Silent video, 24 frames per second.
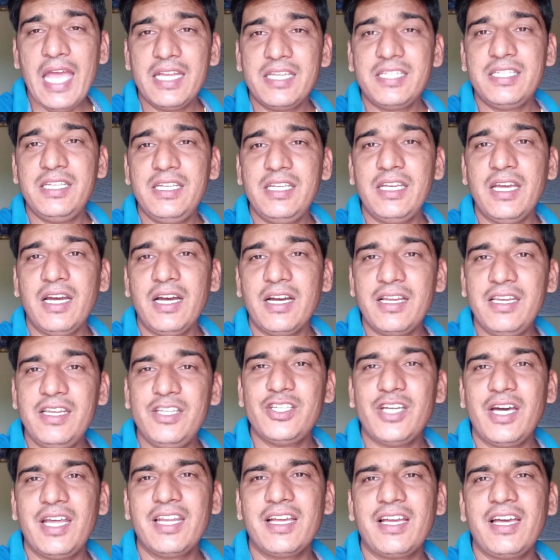ऐसी अगली
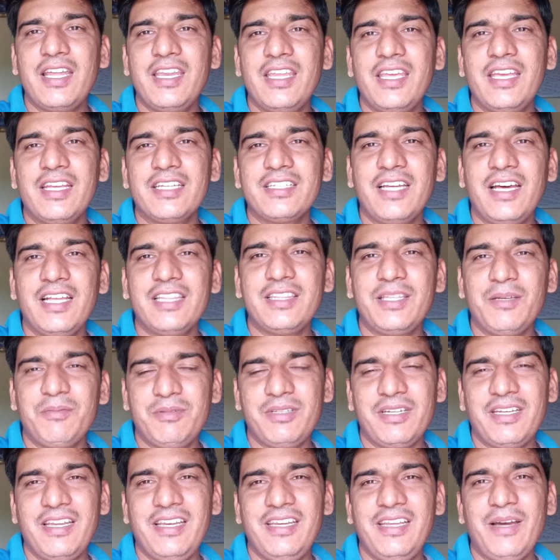जानकारी के साथ तब
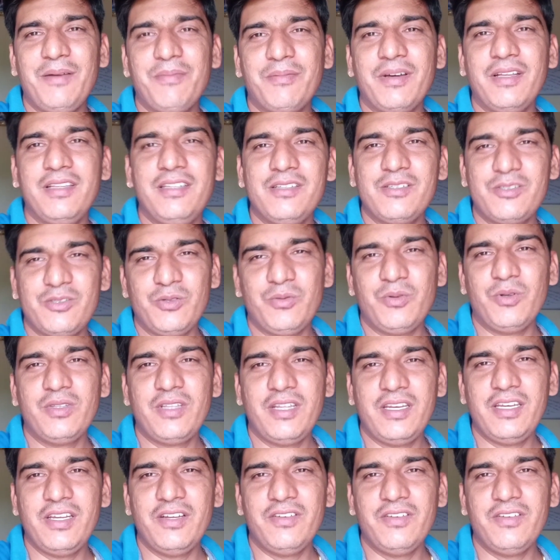तक के लिए आपका दिन शुभ